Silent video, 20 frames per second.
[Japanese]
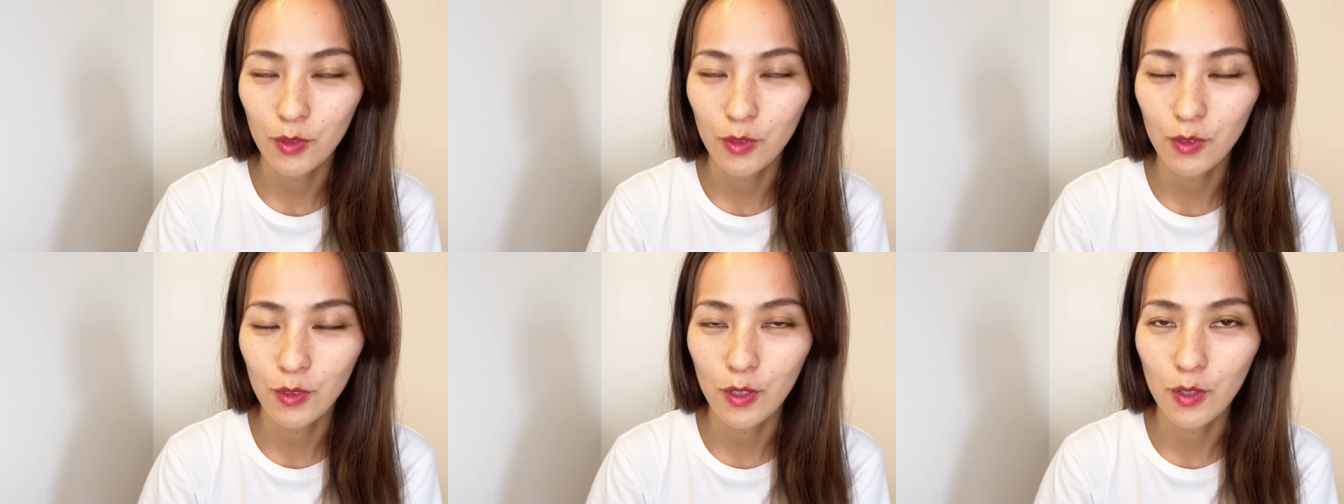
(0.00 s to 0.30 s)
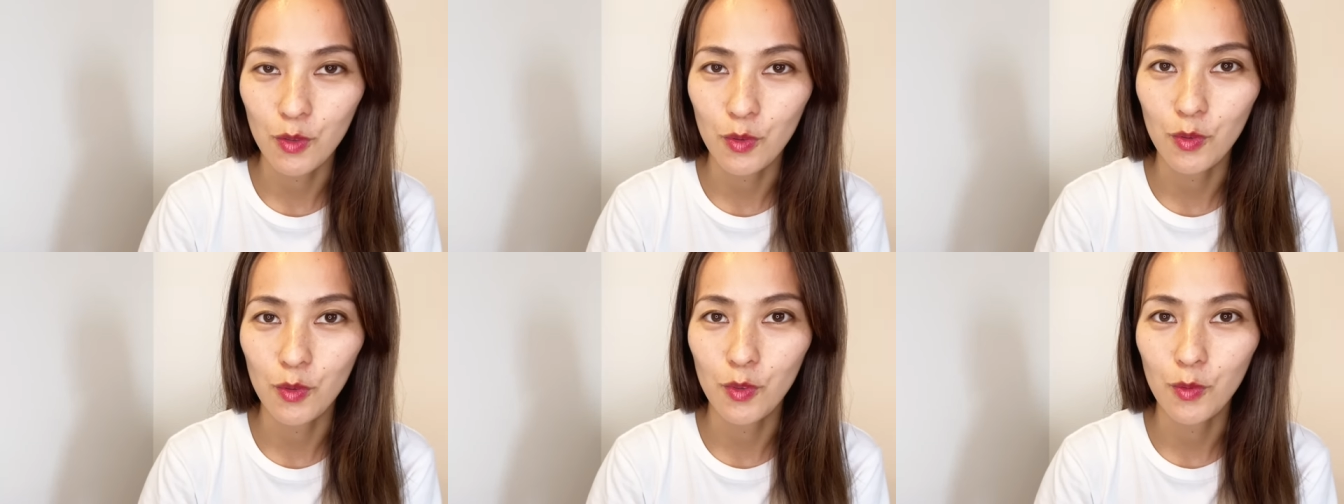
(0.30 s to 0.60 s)
て
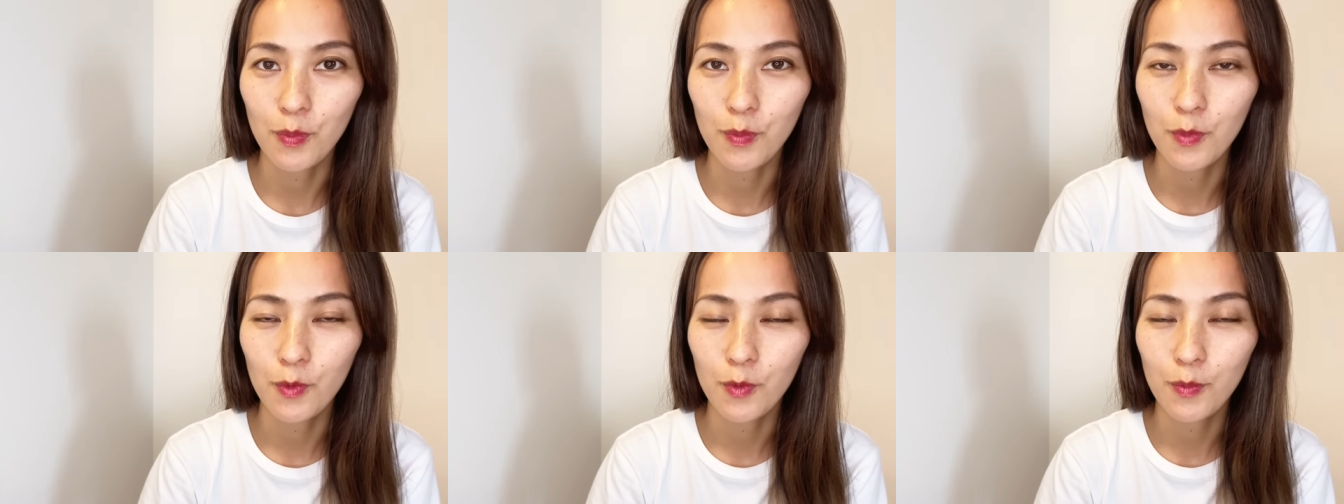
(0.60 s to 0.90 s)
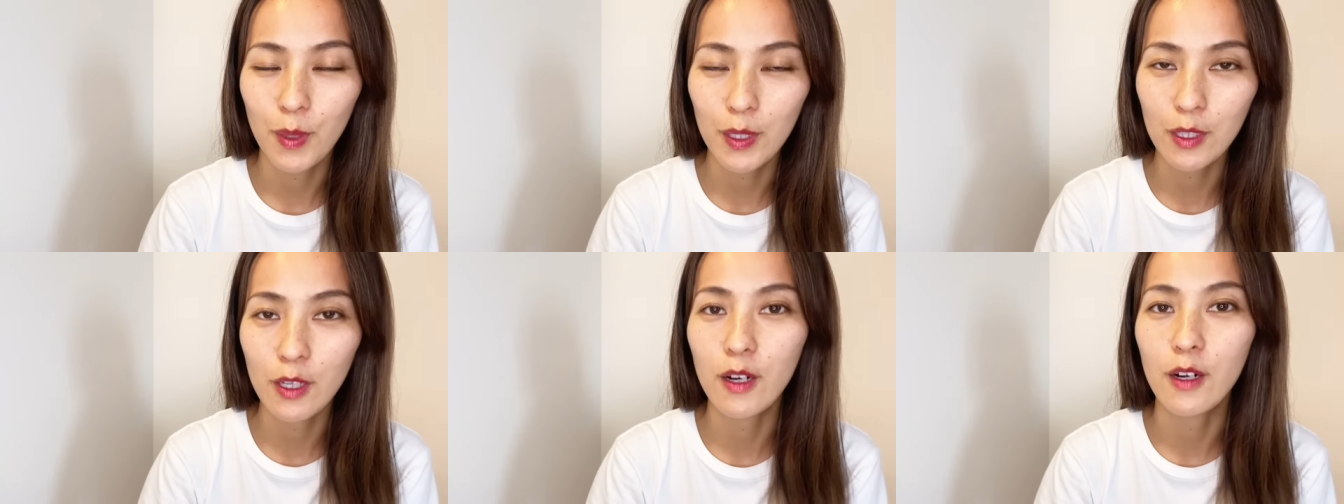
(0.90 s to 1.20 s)
いう
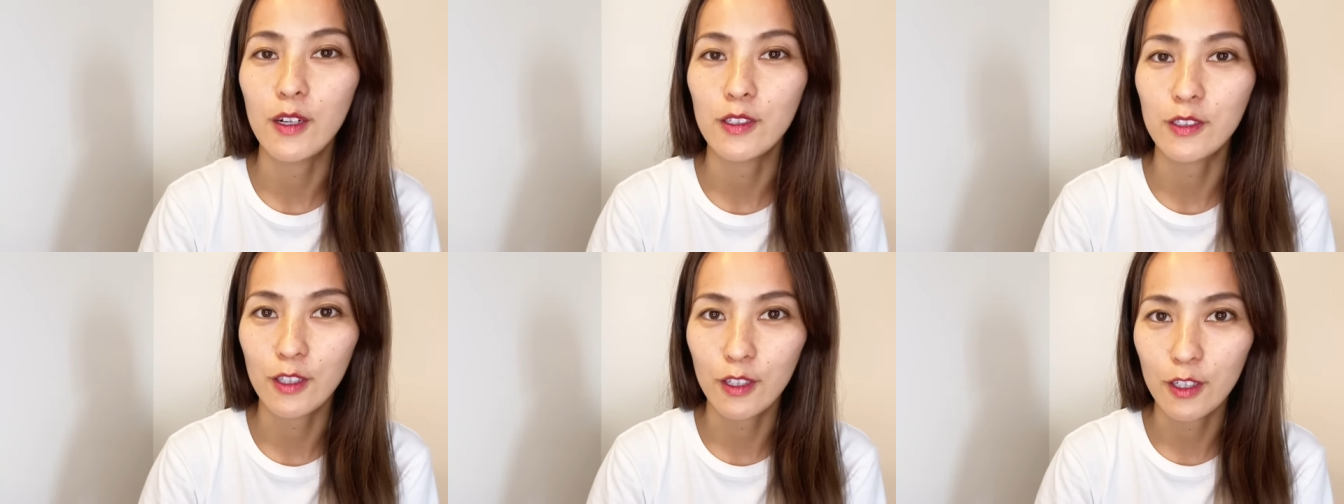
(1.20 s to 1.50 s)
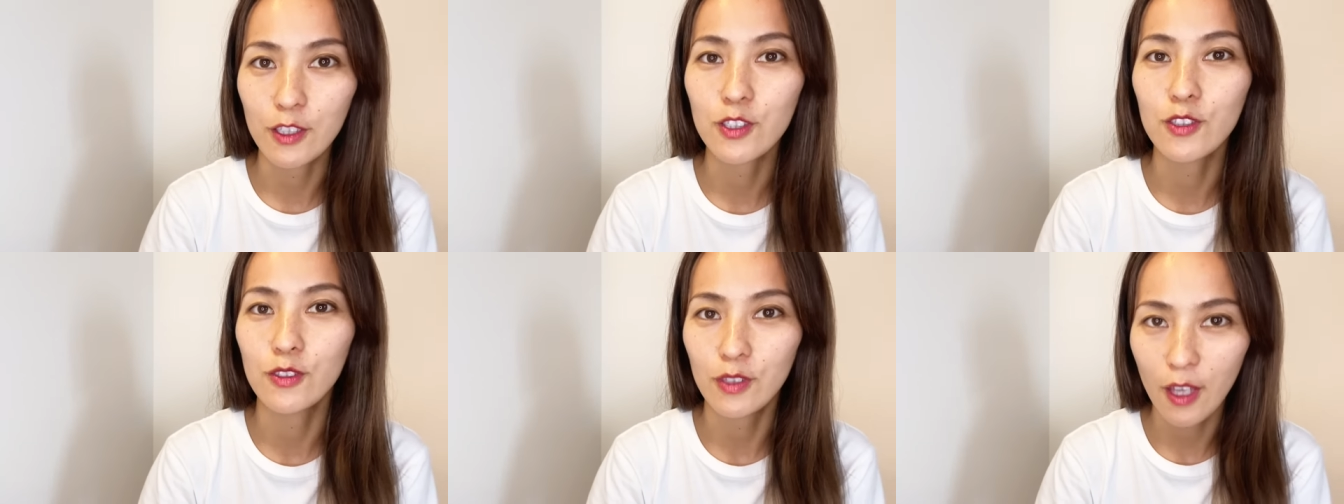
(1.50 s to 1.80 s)
パターンがあったら
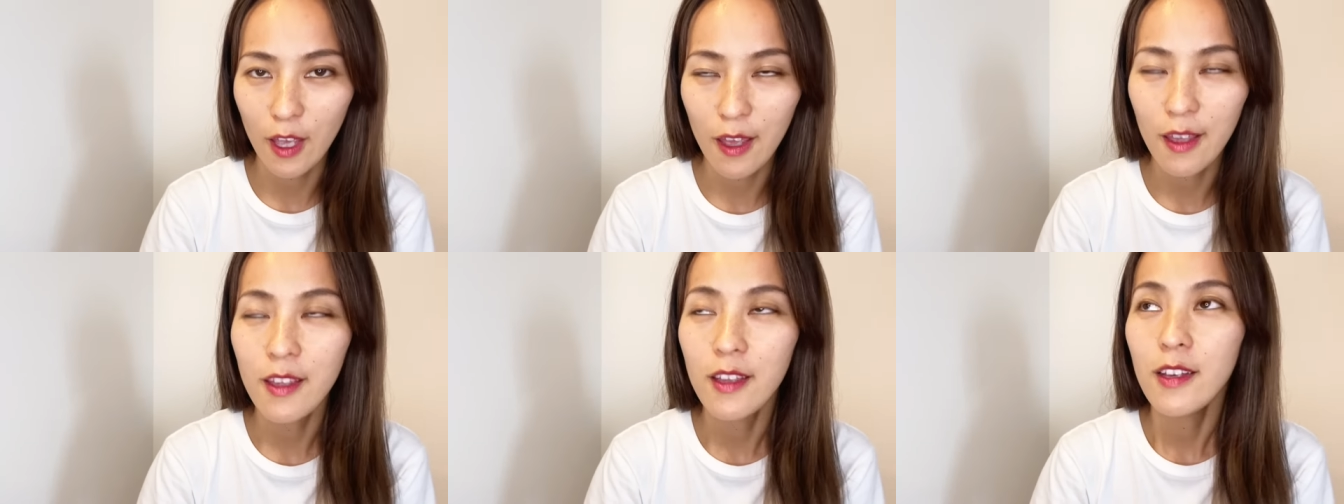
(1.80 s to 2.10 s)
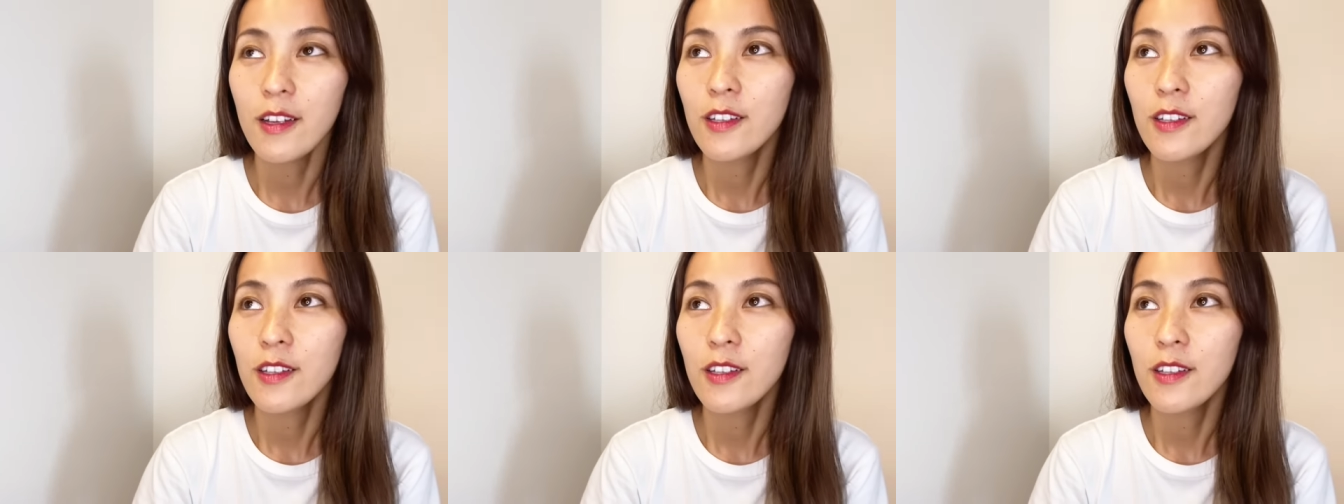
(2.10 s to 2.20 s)
しくて。